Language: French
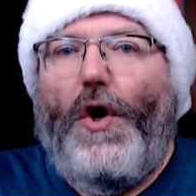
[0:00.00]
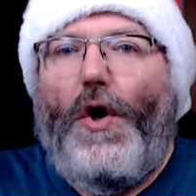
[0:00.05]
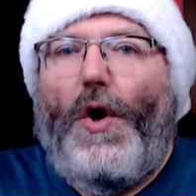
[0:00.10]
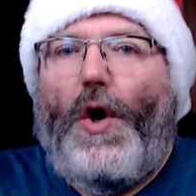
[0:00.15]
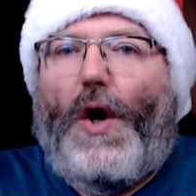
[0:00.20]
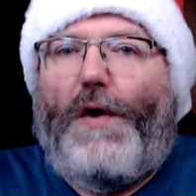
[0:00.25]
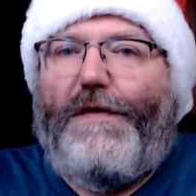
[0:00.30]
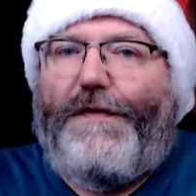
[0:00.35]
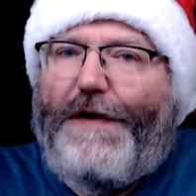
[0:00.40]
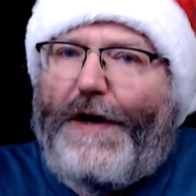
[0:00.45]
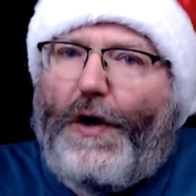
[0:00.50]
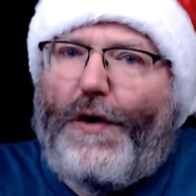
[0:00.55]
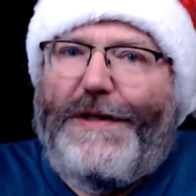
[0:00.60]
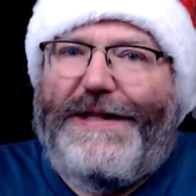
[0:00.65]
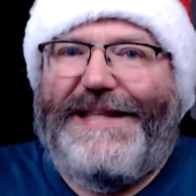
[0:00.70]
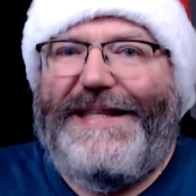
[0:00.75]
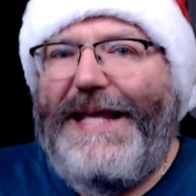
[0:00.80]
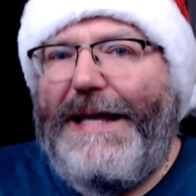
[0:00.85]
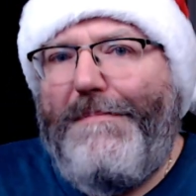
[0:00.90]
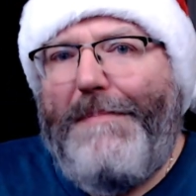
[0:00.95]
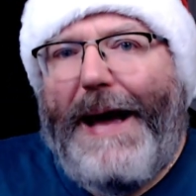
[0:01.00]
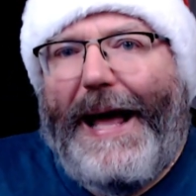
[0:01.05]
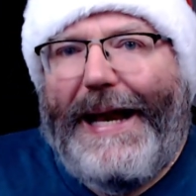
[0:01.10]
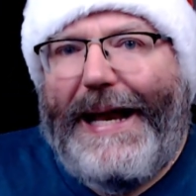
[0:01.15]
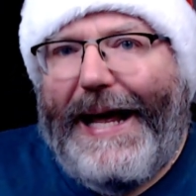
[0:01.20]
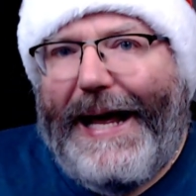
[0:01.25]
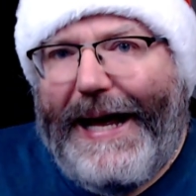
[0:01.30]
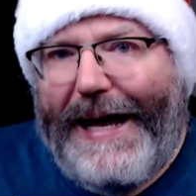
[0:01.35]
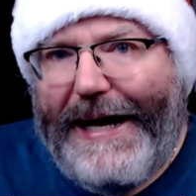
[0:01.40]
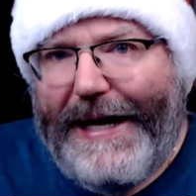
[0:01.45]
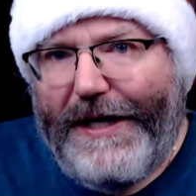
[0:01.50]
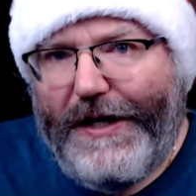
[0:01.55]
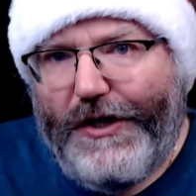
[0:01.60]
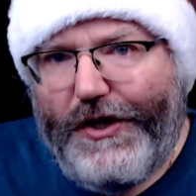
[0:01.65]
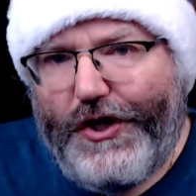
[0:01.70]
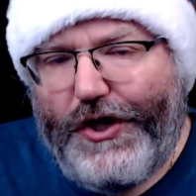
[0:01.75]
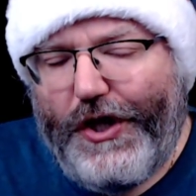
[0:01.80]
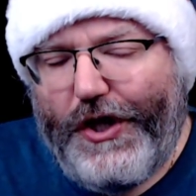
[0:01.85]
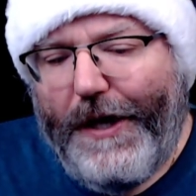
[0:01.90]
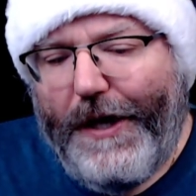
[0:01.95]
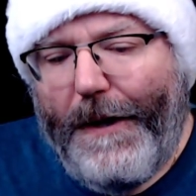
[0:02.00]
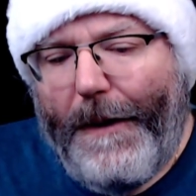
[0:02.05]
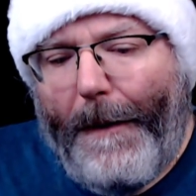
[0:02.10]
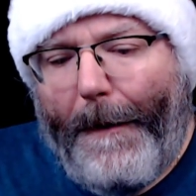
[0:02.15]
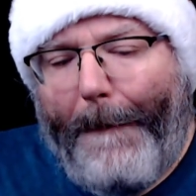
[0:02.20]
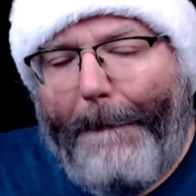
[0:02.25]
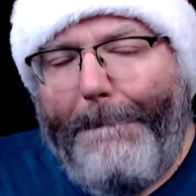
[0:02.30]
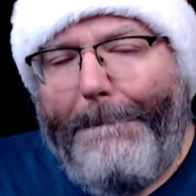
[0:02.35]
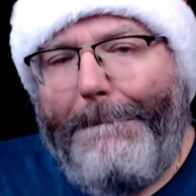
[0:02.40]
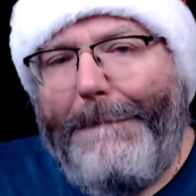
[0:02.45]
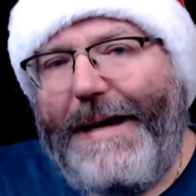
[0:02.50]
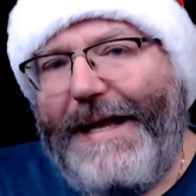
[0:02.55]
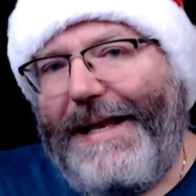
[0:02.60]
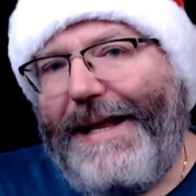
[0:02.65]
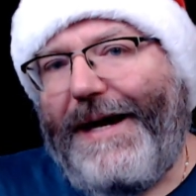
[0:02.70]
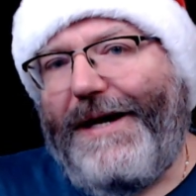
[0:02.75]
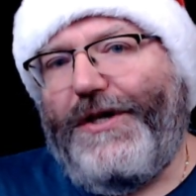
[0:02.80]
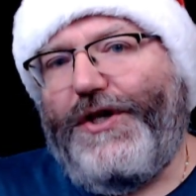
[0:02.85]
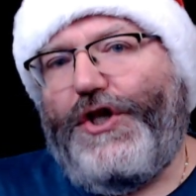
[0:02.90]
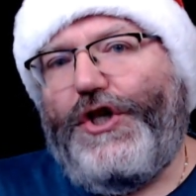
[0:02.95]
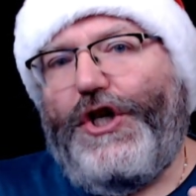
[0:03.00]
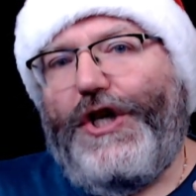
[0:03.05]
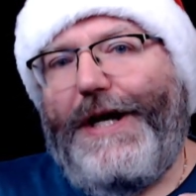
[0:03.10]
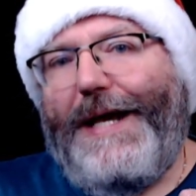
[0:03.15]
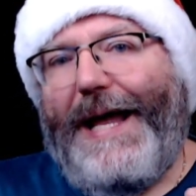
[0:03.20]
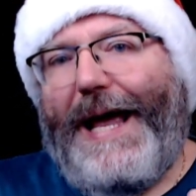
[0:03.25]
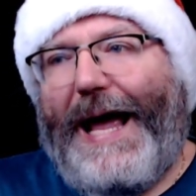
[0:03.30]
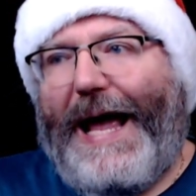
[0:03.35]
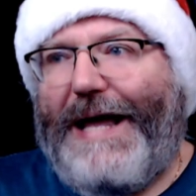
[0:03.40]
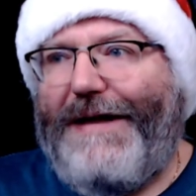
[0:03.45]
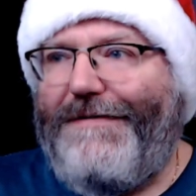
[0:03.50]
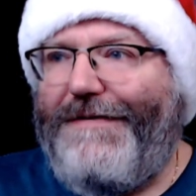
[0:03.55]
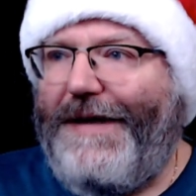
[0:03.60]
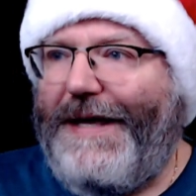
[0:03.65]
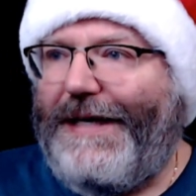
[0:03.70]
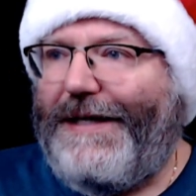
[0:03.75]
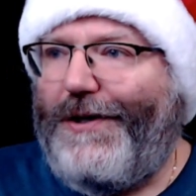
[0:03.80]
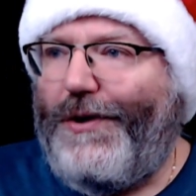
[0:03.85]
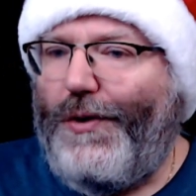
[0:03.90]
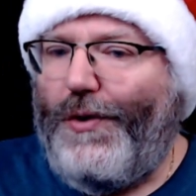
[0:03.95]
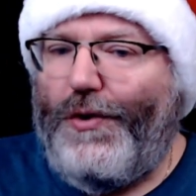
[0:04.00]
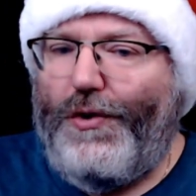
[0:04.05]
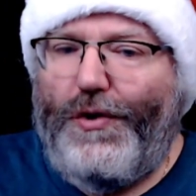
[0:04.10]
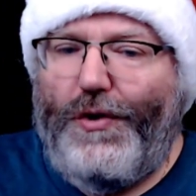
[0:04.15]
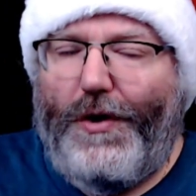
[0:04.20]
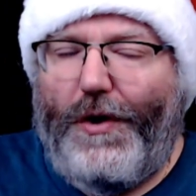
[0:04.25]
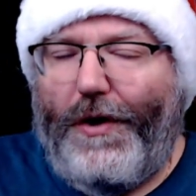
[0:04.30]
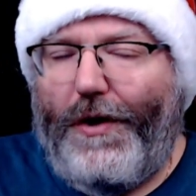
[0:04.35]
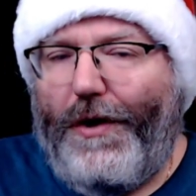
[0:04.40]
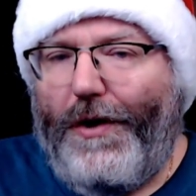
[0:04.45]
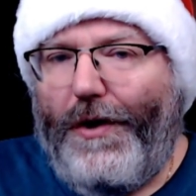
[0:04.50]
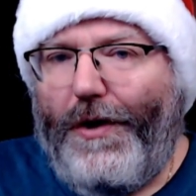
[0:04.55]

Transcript: On va faire un déballage mélangé avec une...